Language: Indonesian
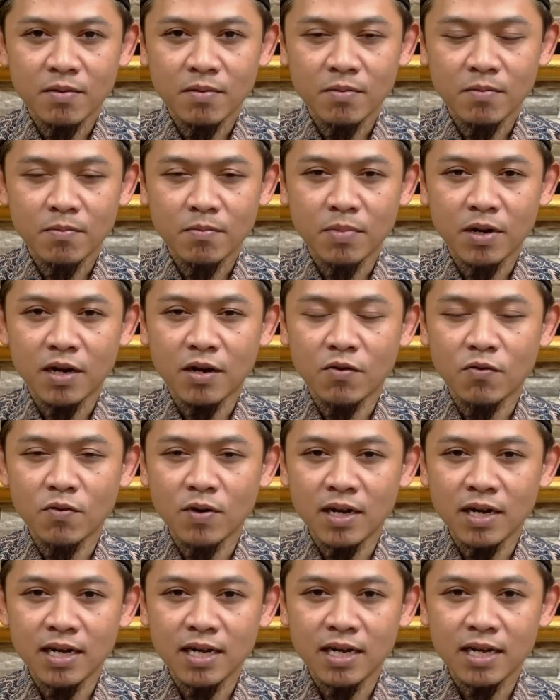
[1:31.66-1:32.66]

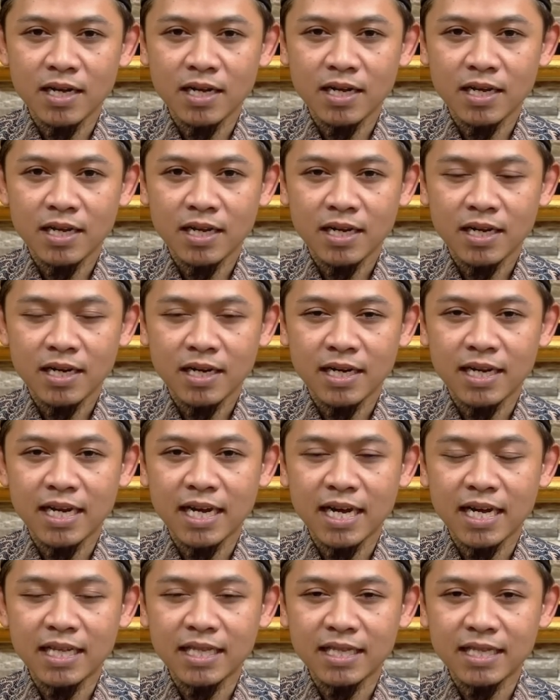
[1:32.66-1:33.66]
bahwa di
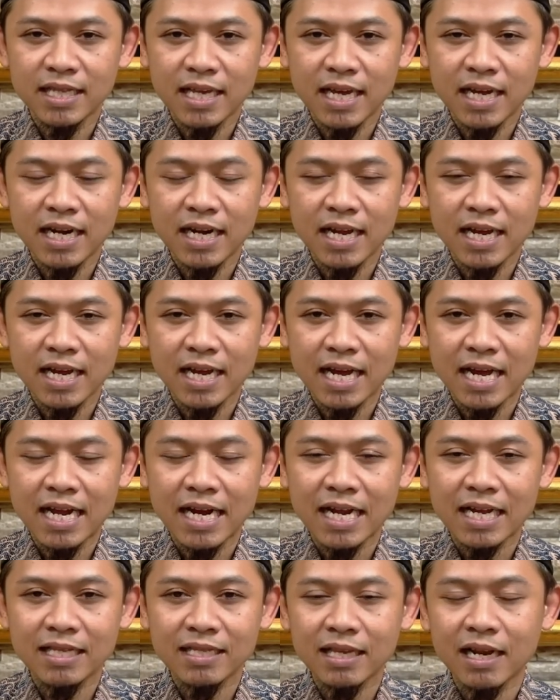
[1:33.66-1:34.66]
antara
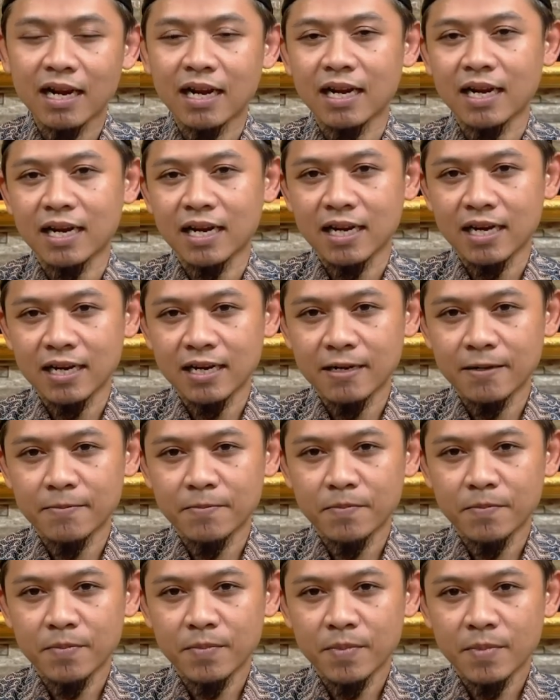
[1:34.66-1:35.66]
karakter
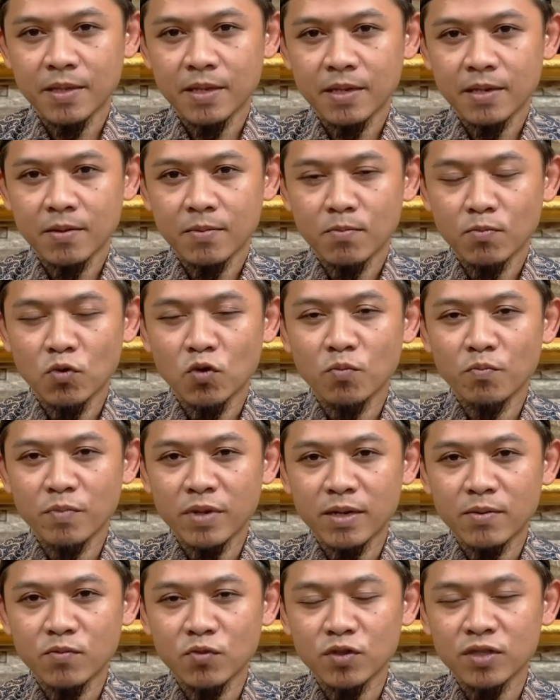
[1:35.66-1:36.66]

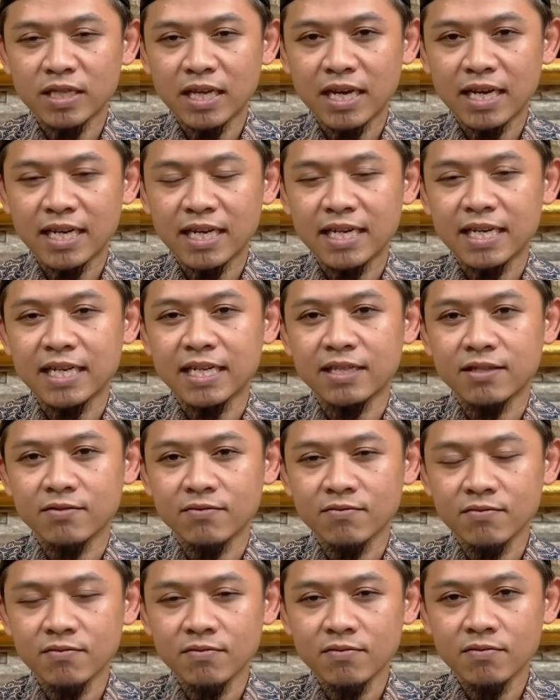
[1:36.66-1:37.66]
mukmin mutakin
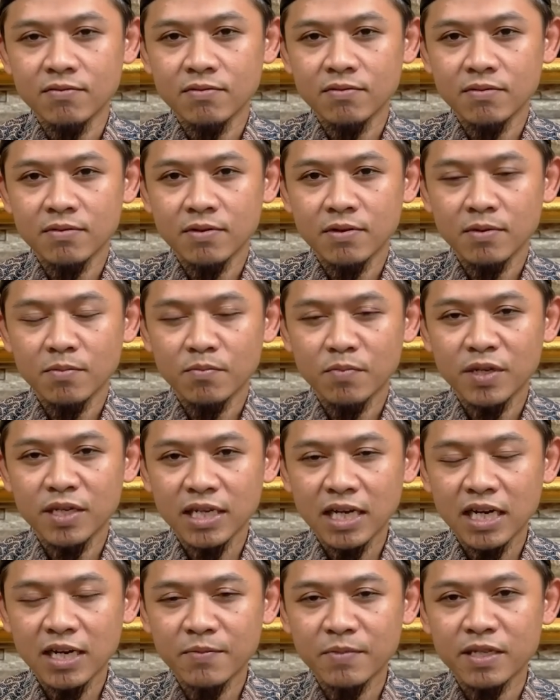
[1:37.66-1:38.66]
itu
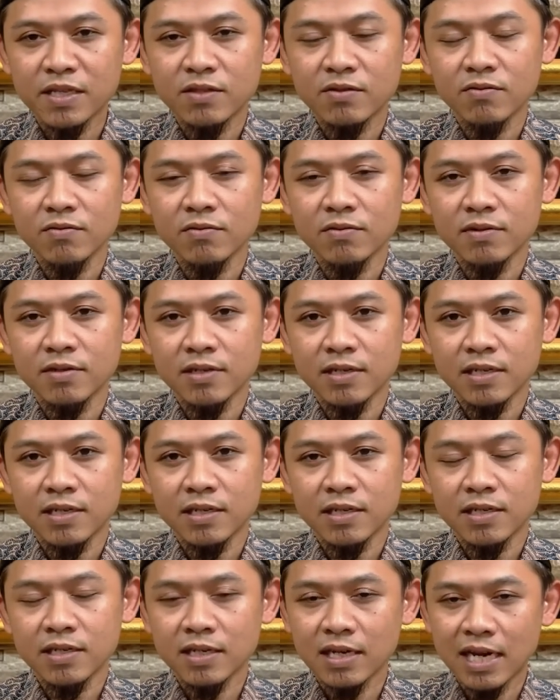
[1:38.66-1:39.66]
bisa dibentuk
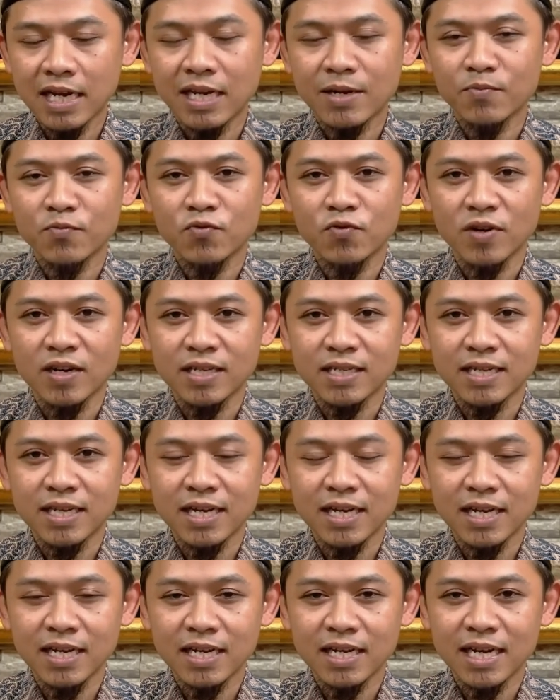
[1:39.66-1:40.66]
selain
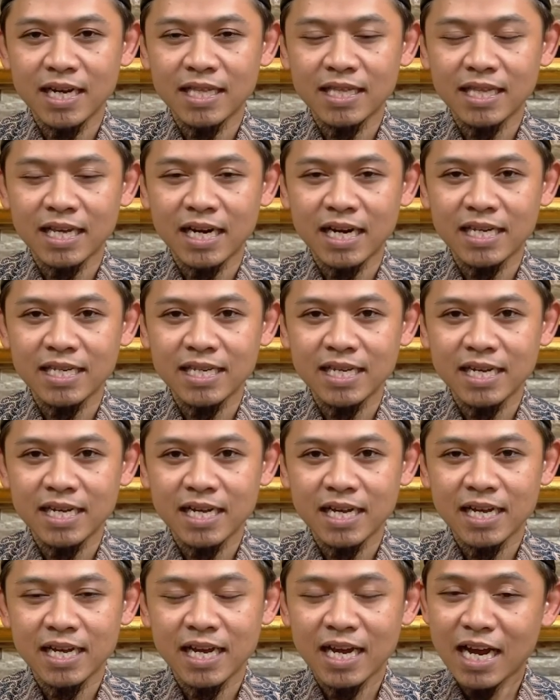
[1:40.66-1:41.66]
puasa di antaranya
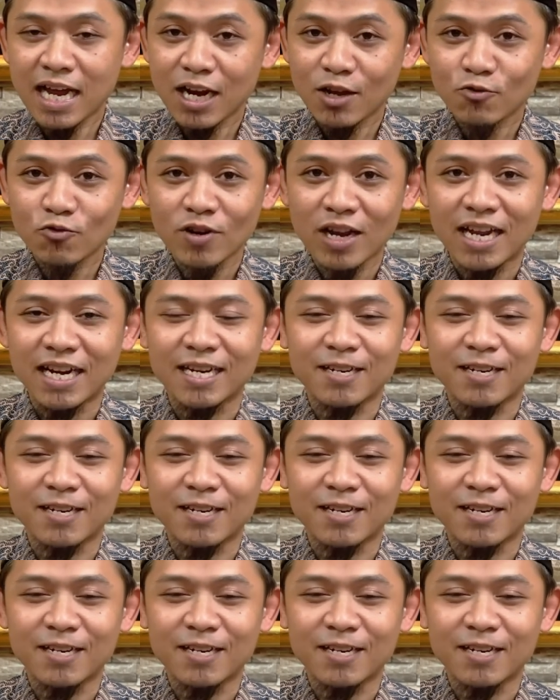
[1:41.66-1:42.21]
Al-Quran.